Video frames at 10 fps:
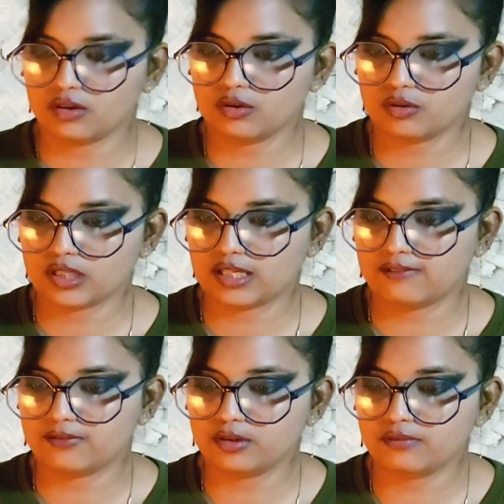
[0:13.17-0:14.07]
ओके
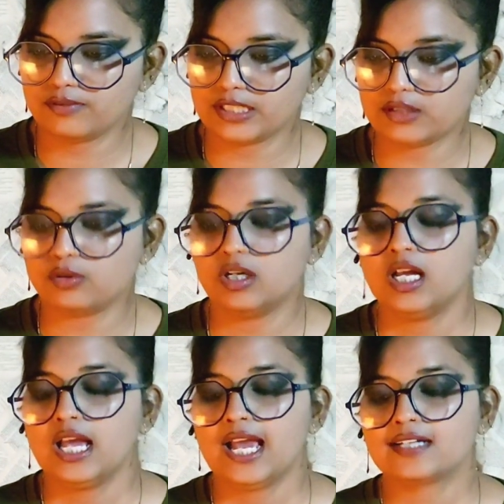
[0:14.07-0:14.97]
फुल वीडियो
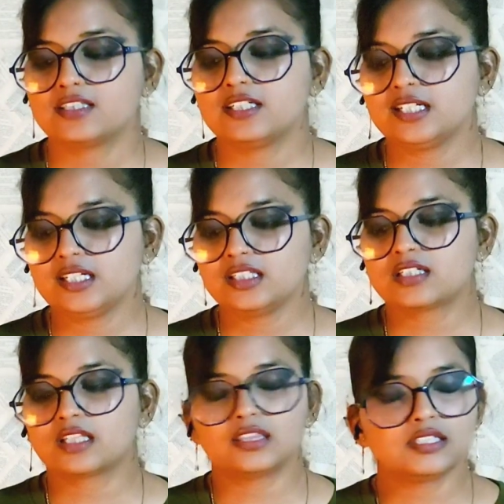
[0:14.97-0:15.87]
एक्चुअली ये
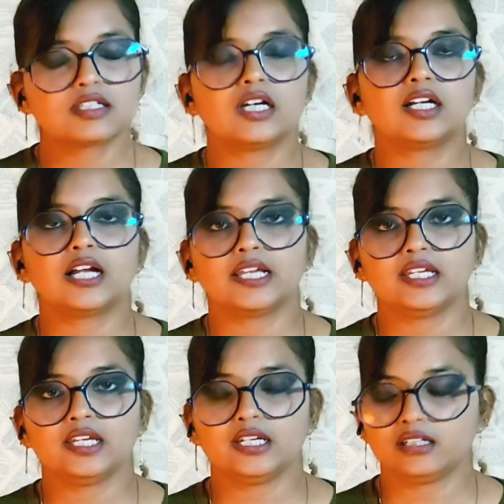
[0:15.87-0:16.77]
छत्तीसगढ़ का ही
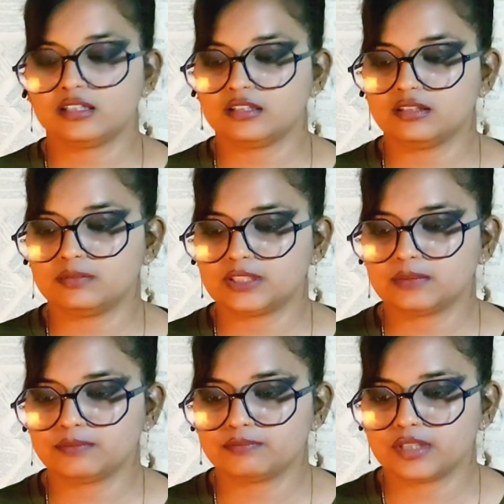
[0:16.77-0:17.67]
एक
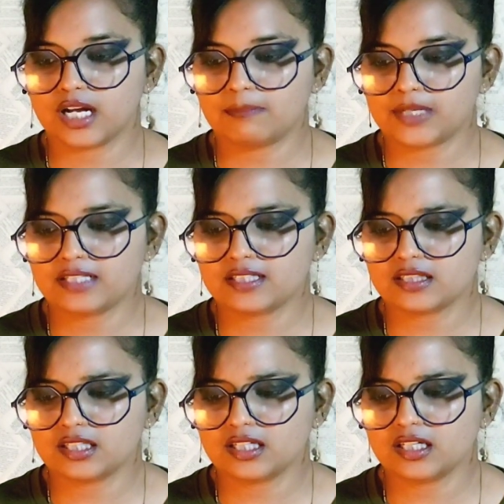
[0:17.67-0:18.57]
मतलब आप कह
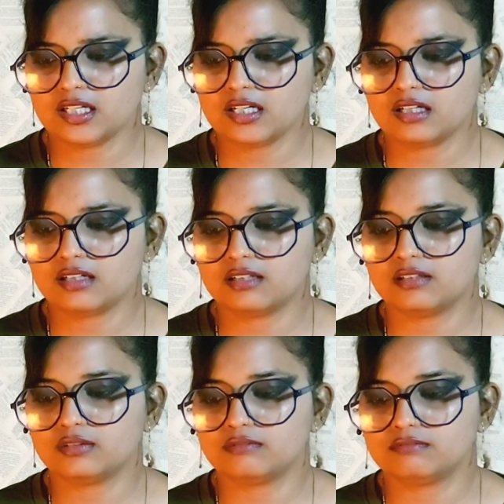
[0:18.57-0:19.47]
सकते हैं
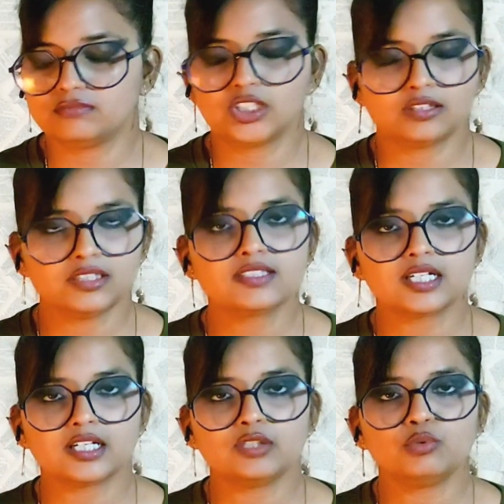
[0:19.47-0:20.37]
छत्तीसगढ़
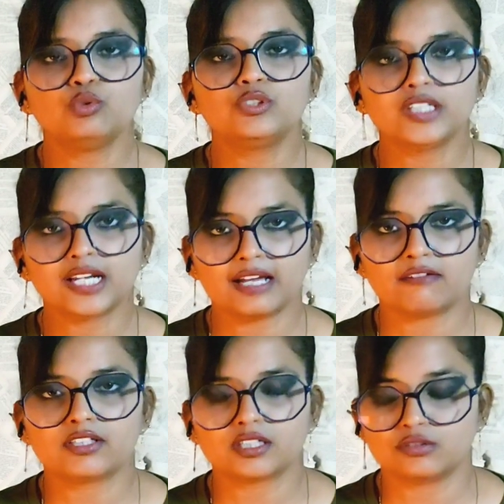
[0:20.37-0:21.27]
का ही दूसरी
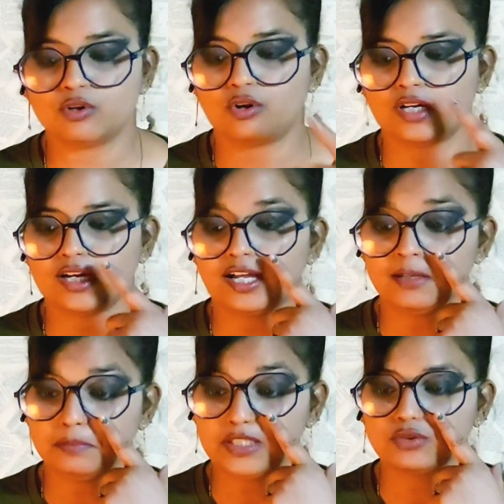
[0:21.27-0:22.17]
लैंग्वेज का सॉन्ग है
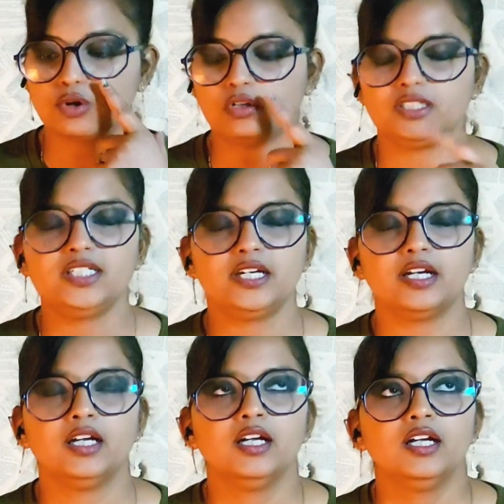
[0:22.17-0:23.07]
हल्बी सॉन्ग ठीक है
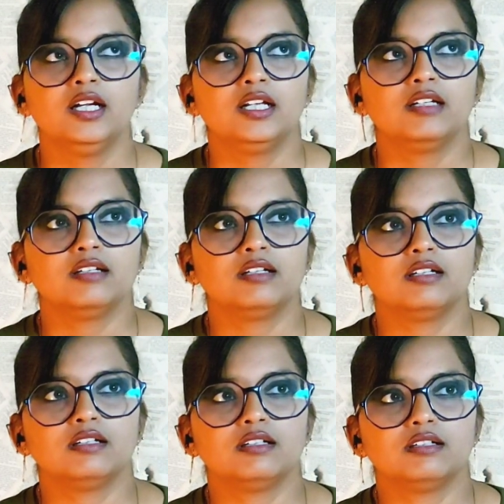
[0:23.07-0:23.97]

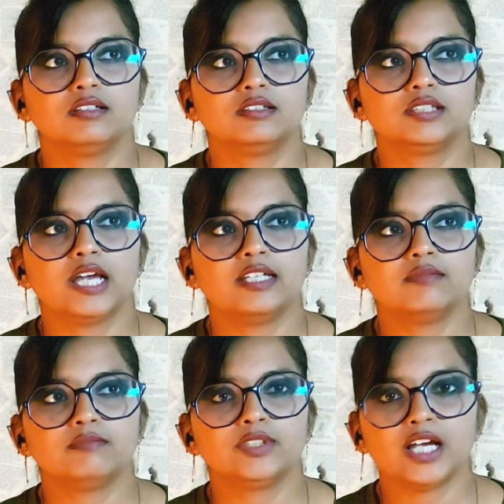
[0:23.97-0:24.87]
आ,
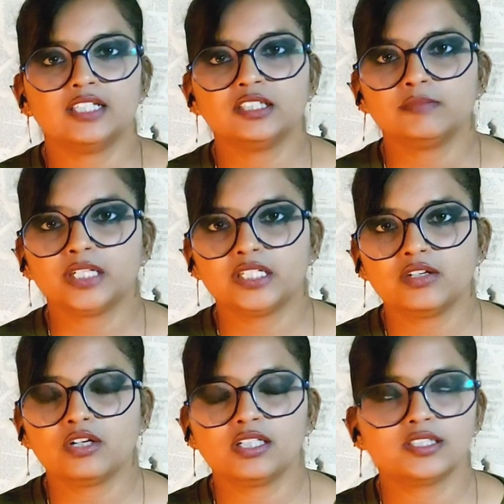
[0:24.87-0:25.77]
शायद जहाँ तक मेरी
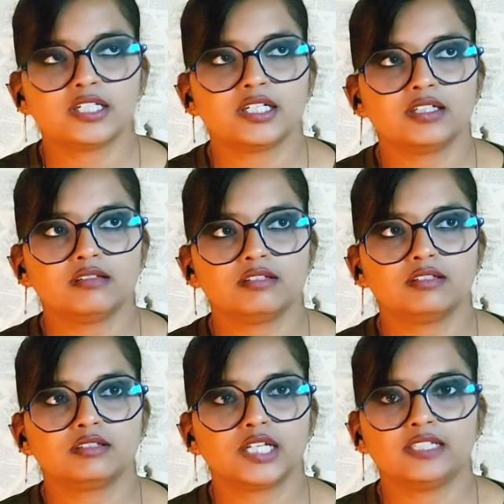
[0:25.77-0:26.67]
नॉलेज है आ,
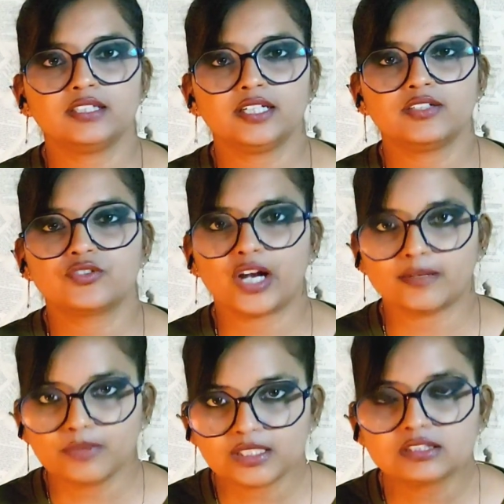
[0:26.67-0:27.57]
शायद ये एक
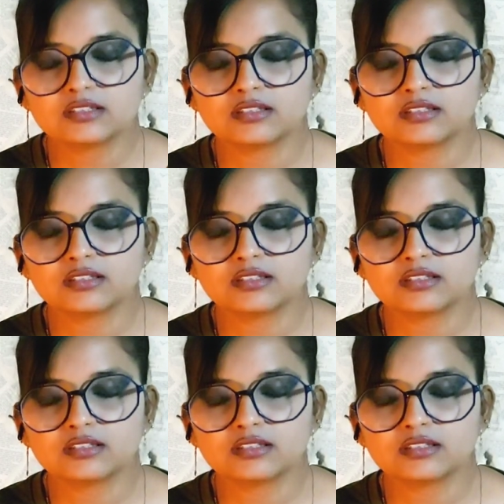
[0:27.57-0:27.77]
ट्राइबल